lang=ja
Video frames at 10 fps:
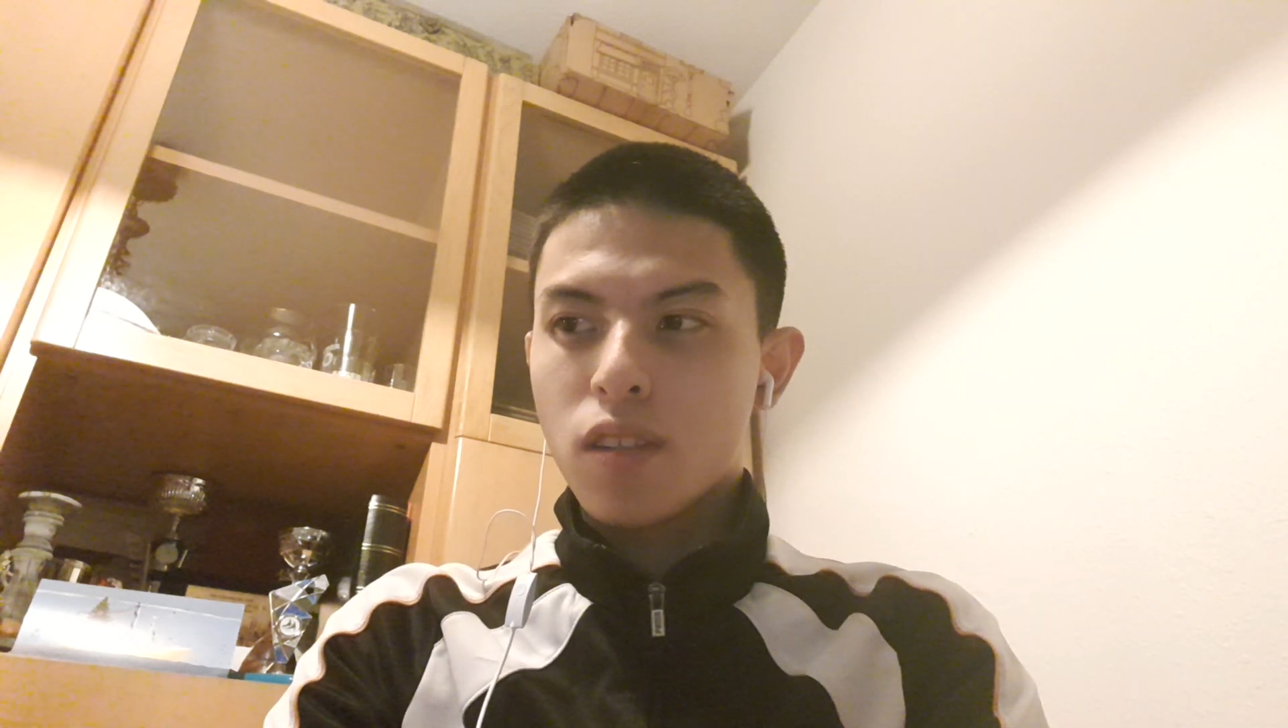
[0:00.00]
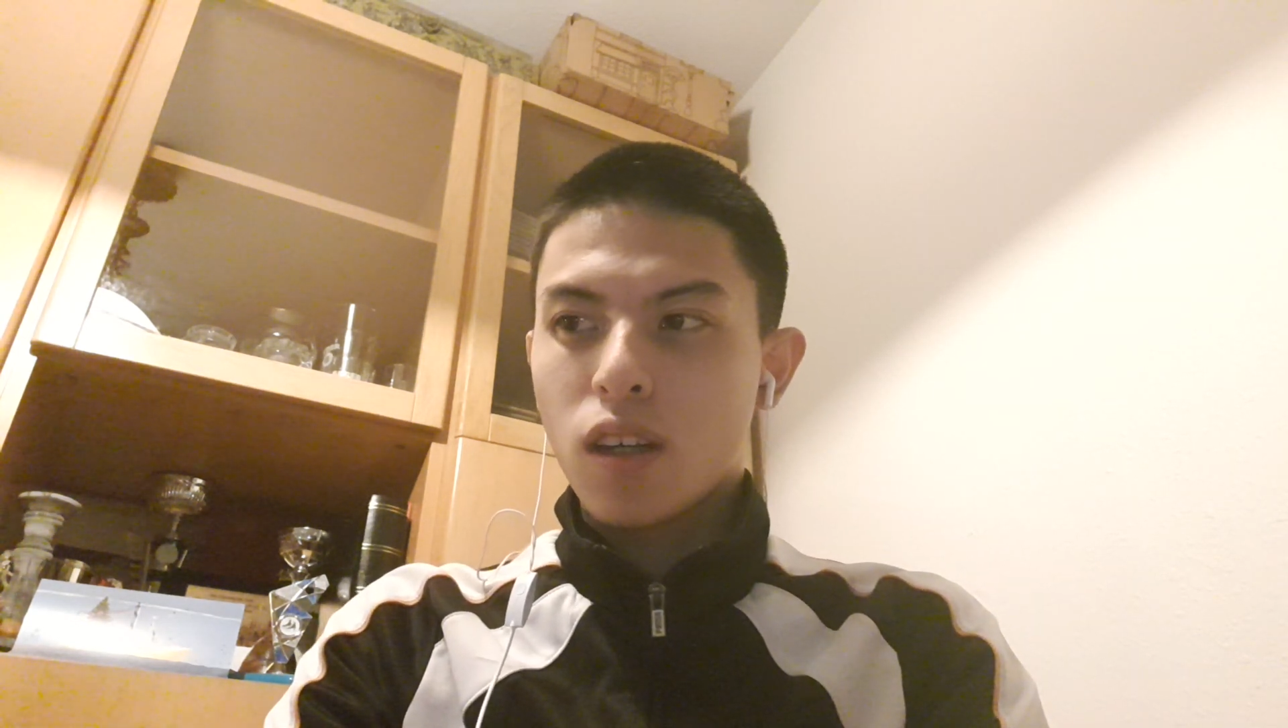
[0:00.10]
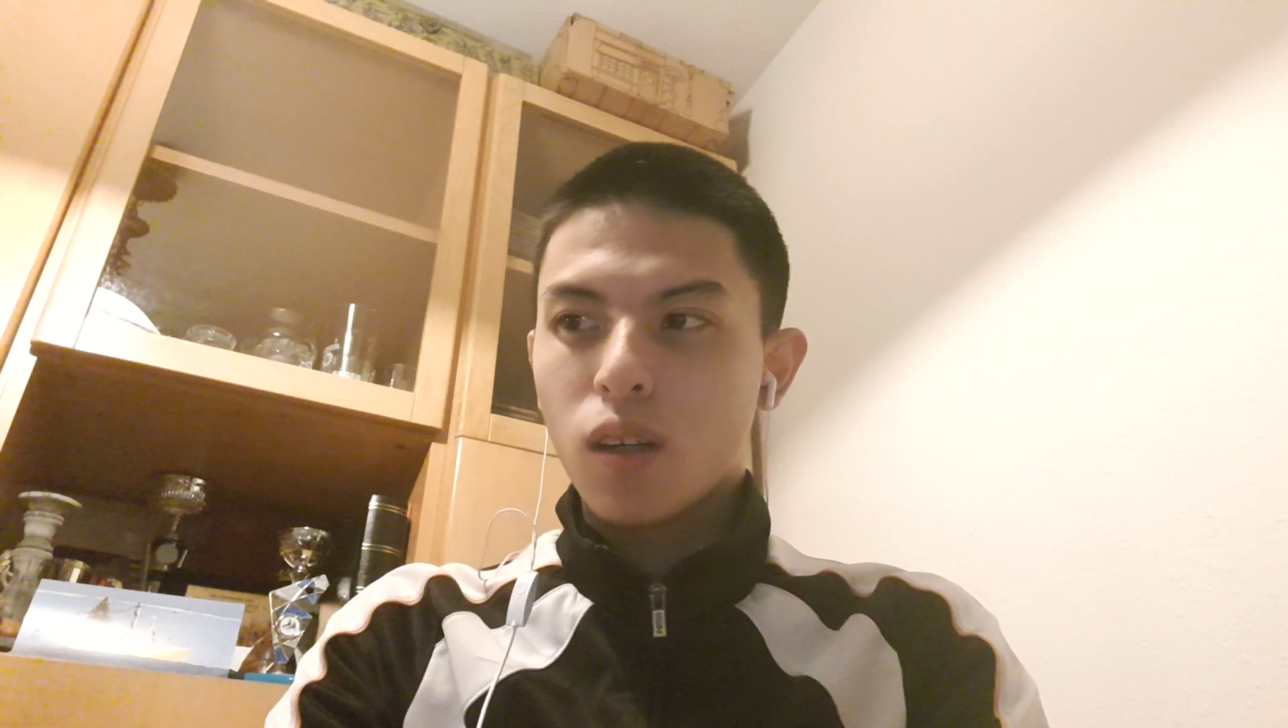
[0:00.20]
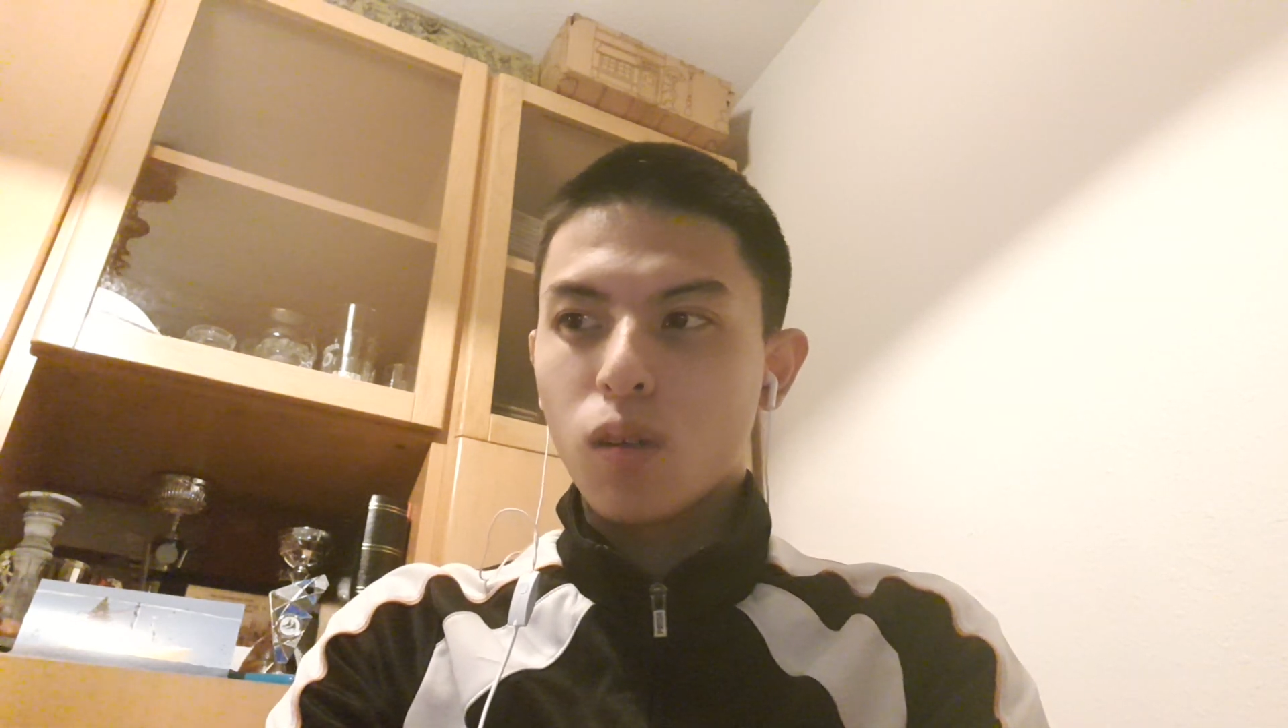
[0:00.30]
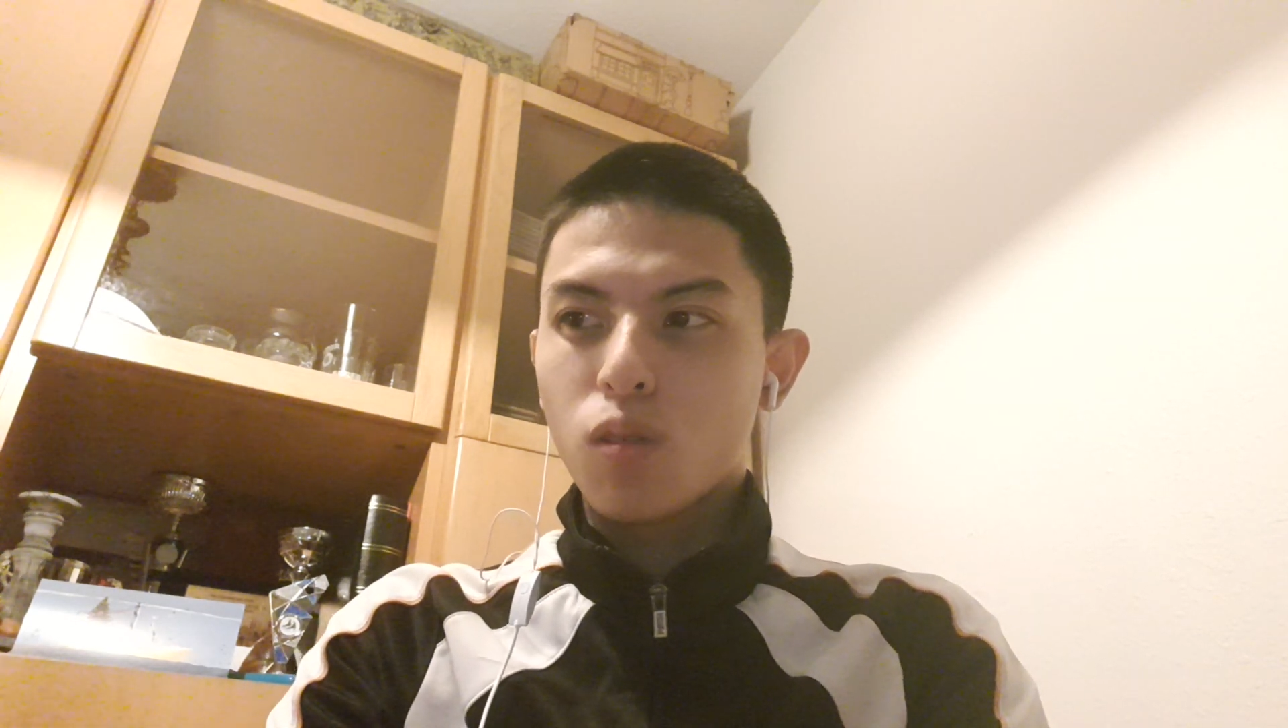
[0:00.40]

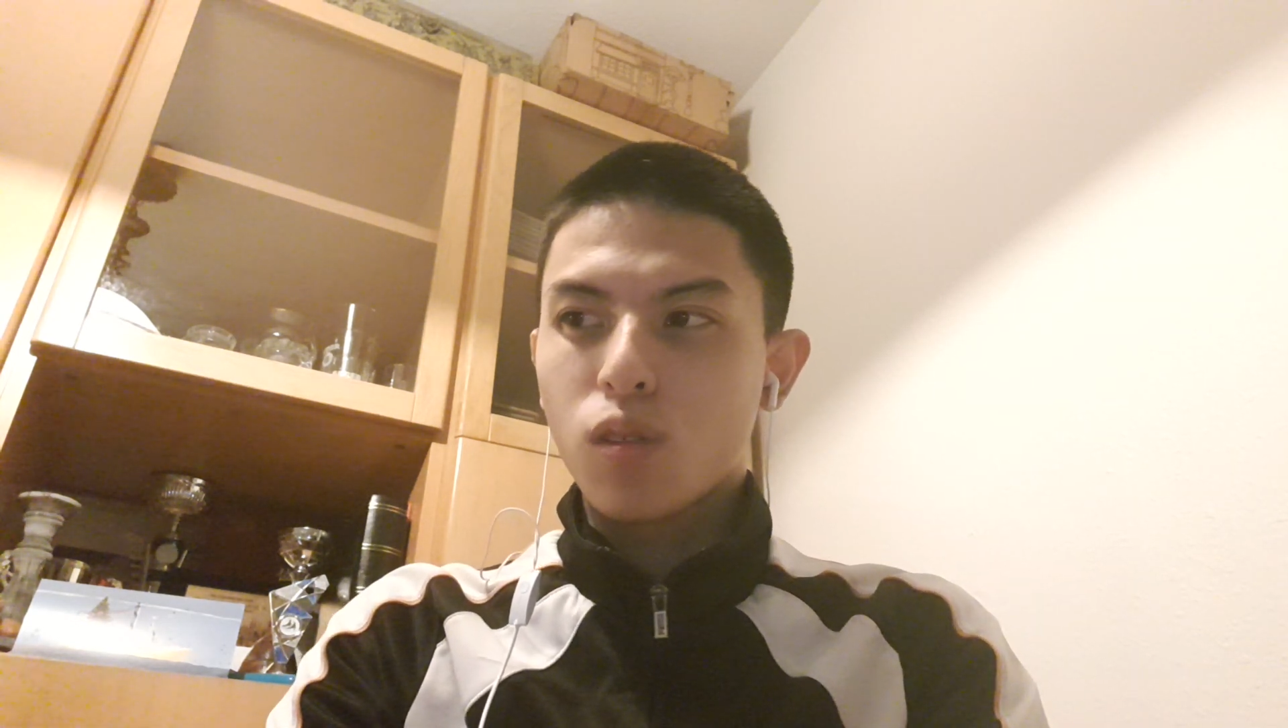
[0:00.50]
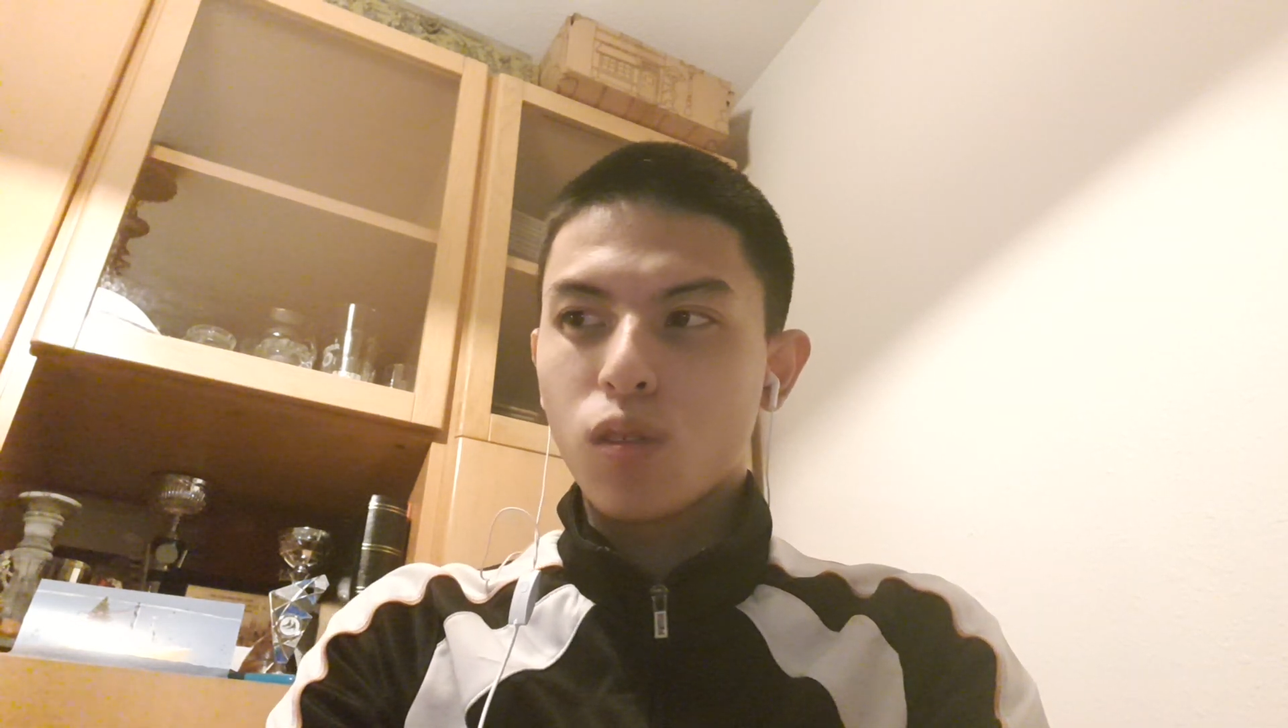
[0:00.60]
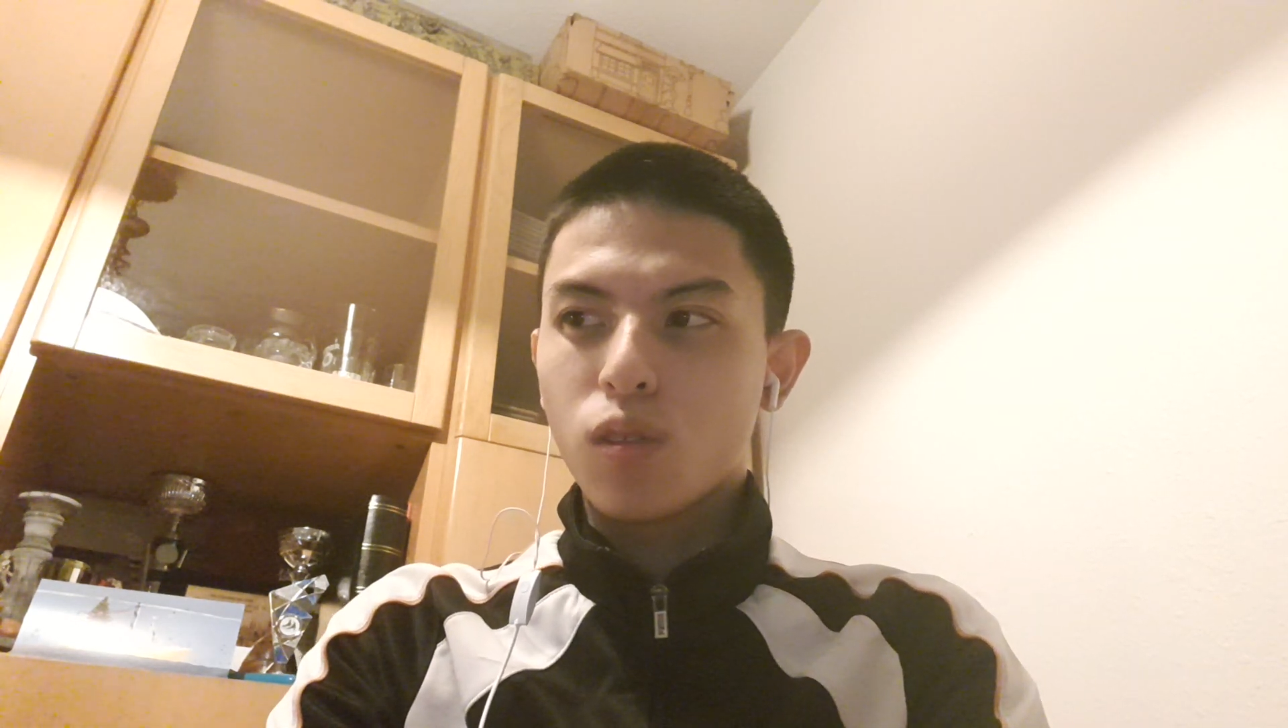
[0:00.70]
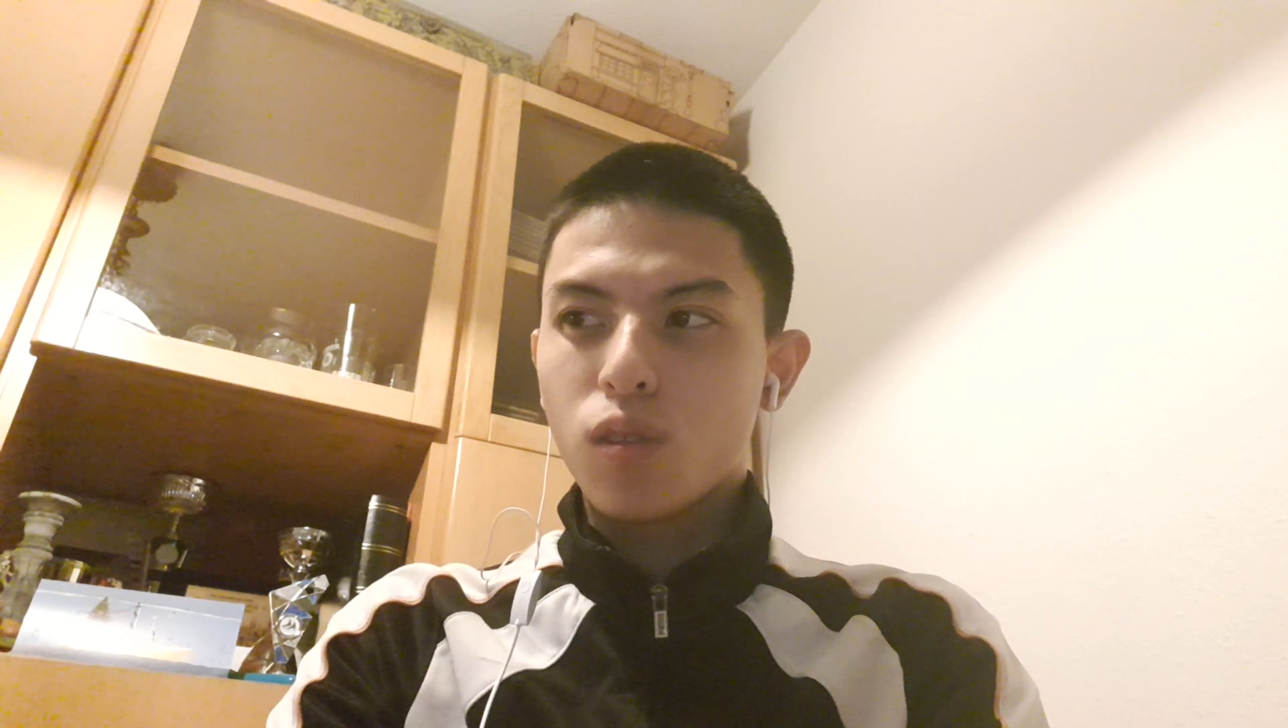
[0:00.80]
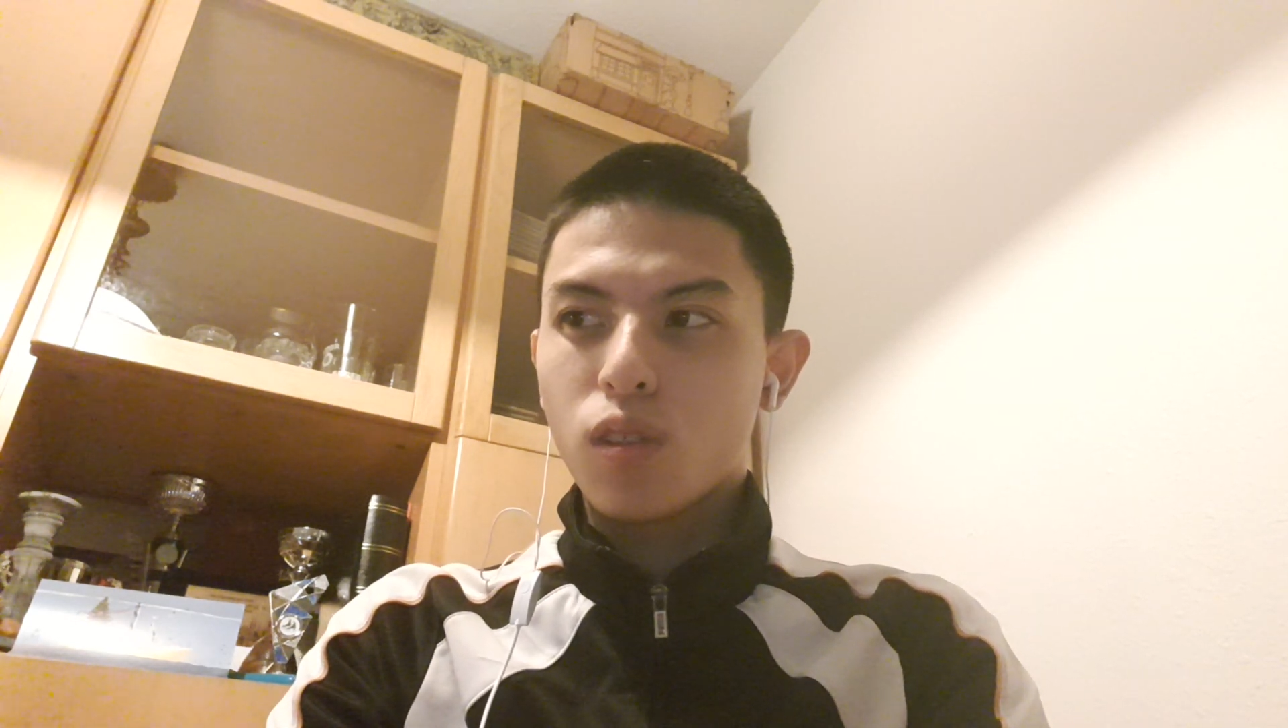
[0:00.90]
残
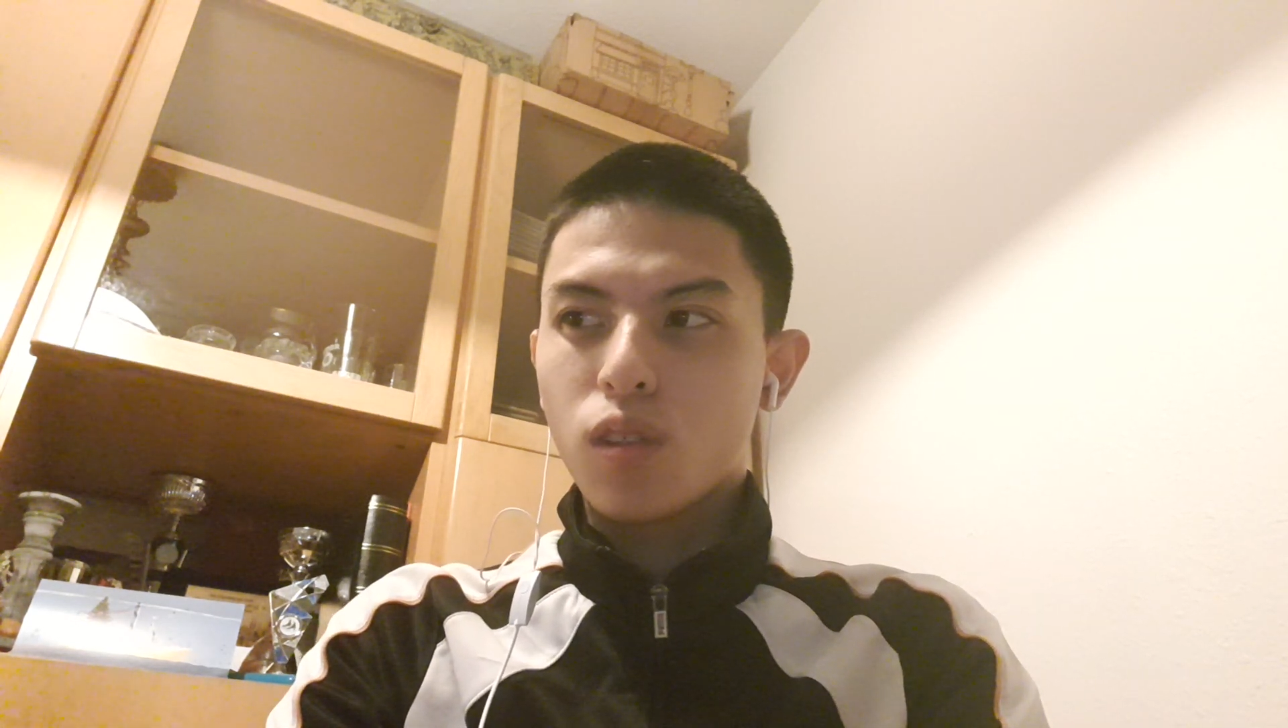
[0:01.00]
酷